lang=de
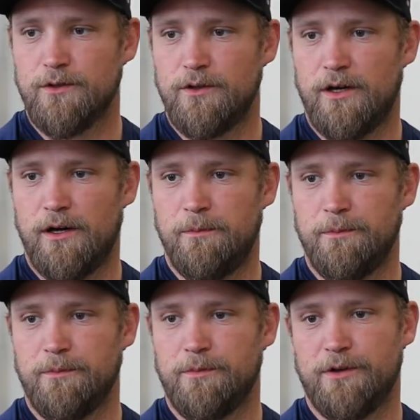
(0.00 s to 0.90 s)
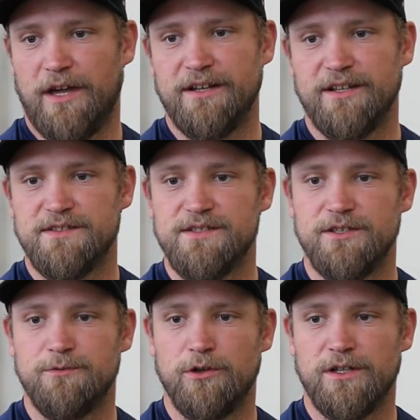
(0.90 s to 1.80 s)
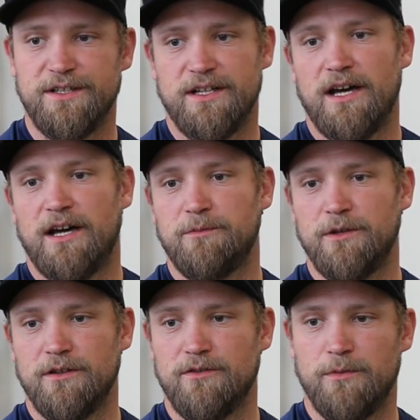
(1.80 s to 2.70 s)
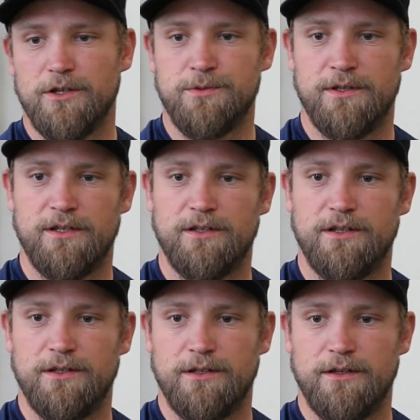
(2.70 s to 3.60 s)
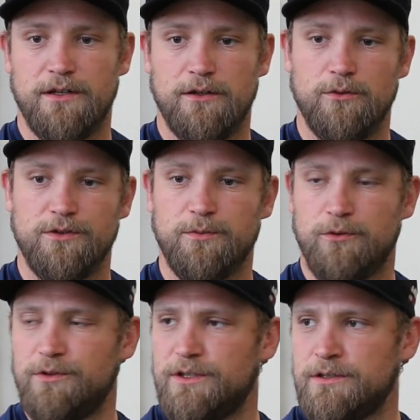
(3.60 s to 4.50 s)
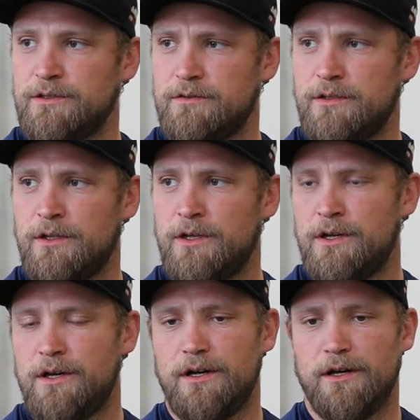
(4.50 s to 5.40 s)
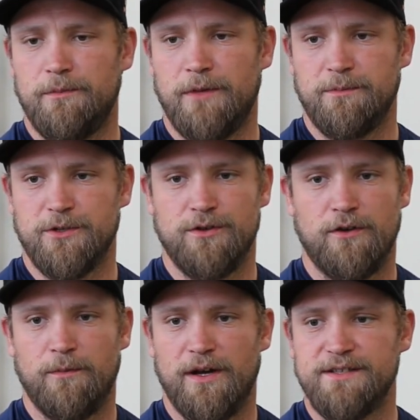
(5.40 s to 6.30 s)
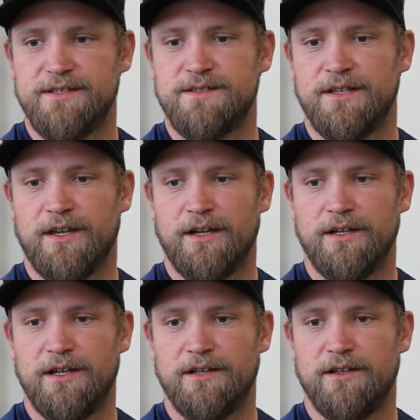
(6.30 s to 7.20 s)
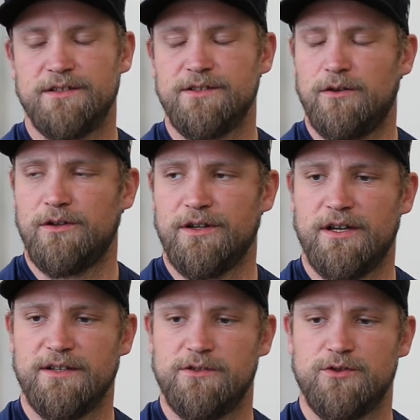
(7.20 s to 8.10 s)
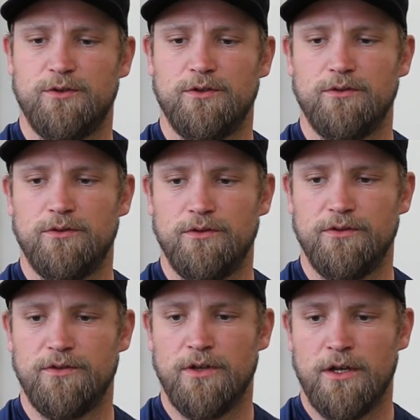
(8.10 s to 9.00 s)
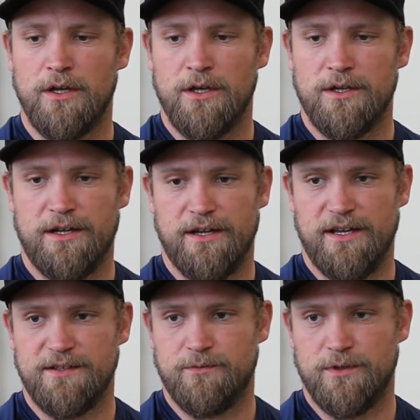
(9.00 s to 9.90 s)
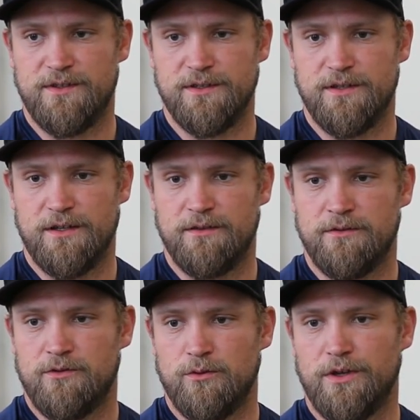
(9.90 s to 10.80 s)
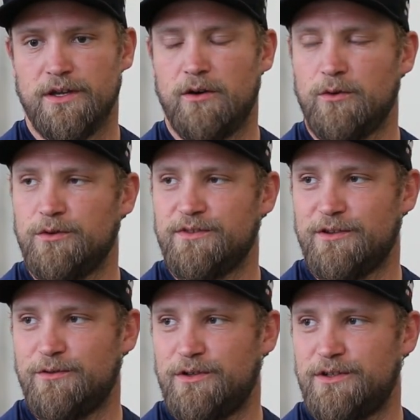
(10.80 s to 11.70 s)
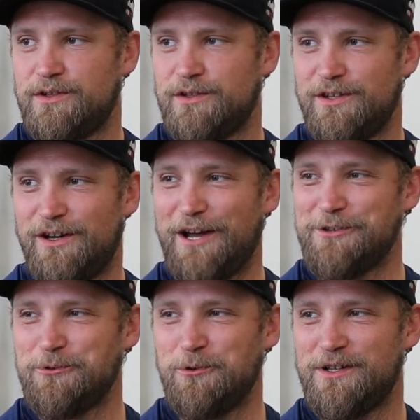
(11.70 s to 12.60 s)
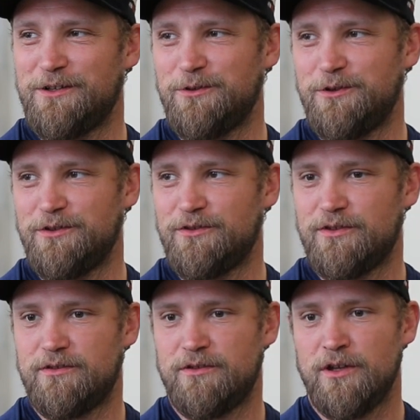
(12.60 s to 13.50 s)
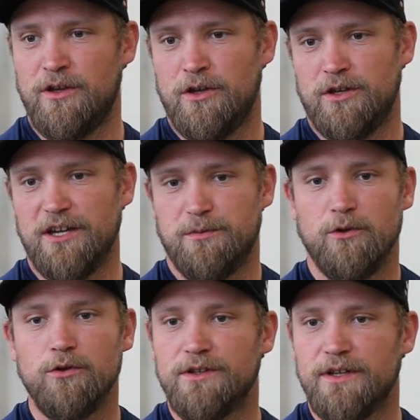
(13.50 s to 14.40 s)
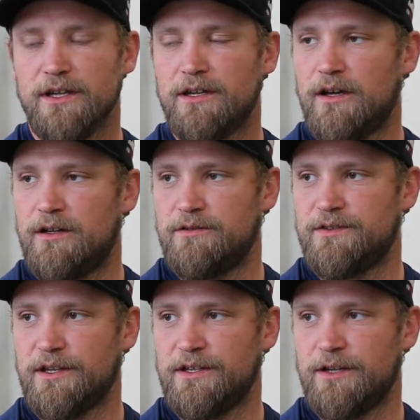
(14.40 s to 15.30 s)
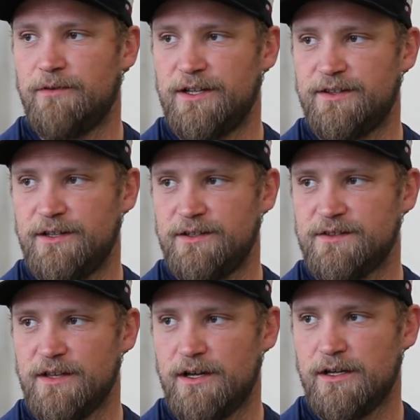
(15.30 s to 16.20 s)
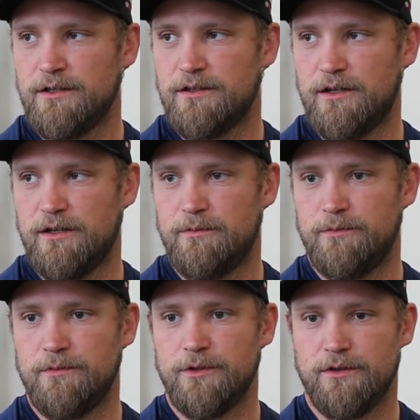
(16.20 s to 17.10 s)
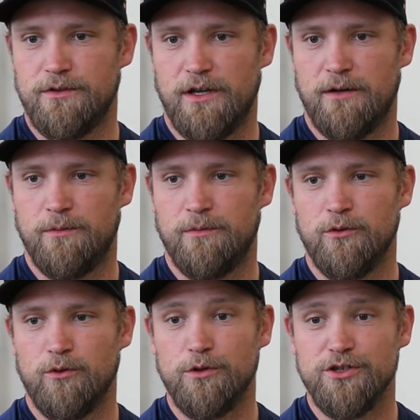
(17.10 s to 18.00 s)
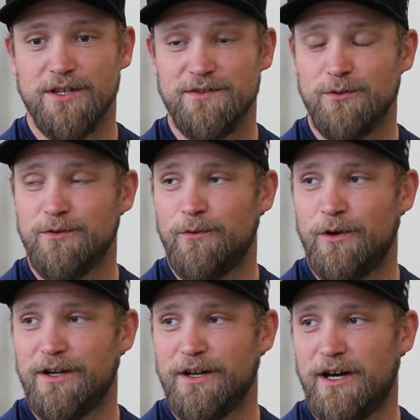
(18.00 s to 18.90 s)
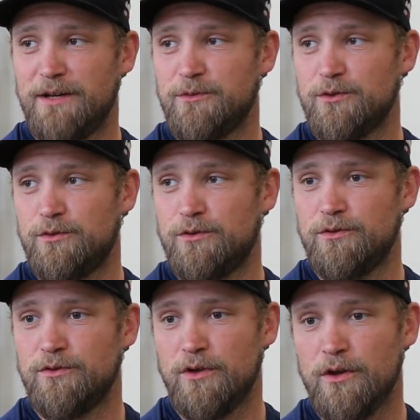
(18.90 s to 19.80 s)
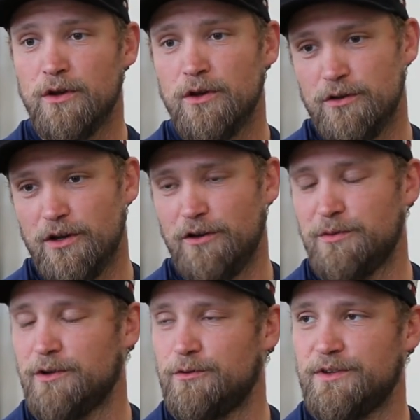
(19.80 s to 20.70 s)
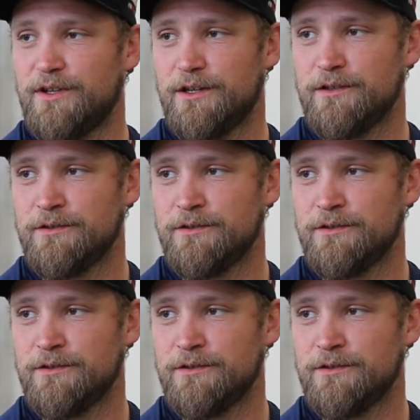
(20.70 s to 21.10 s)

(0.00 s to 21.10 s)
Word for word: Ähm, kennen jetzt nicht wirklich, klar hat man zum Beispiel den äh, Louis Brune, ähm, hat man schon auf dem Eis jetzt hier kennengelernt, der ist ja in Kassel schon und ja, der Rest wird sich dann so gegen August natürlich hier eintrudeln und ja, ich bin guter Dinge. Äh, ich denke, die Qualität ist da. Ähm, wir haben gute Stationen vorher gehabt und ja, ich bin guter Dinge.